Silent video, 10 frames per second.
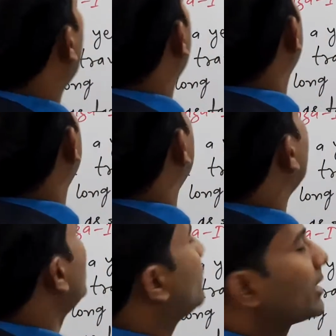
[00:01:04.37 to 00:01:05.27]
एंड
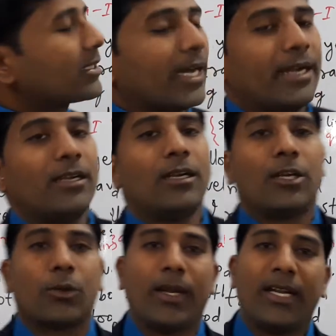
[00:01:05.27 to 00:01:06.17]
ही वाज डाइड
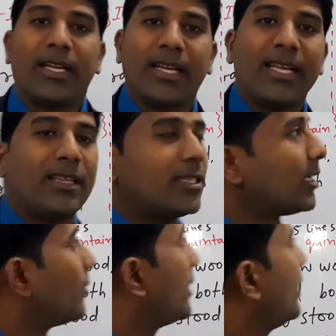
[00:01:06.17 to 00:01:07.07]
29
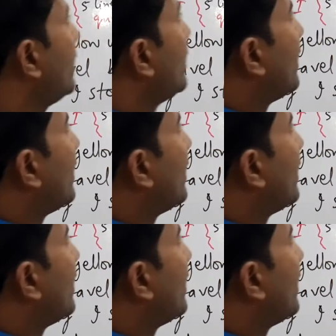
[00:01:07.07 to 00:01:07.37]
जनवरी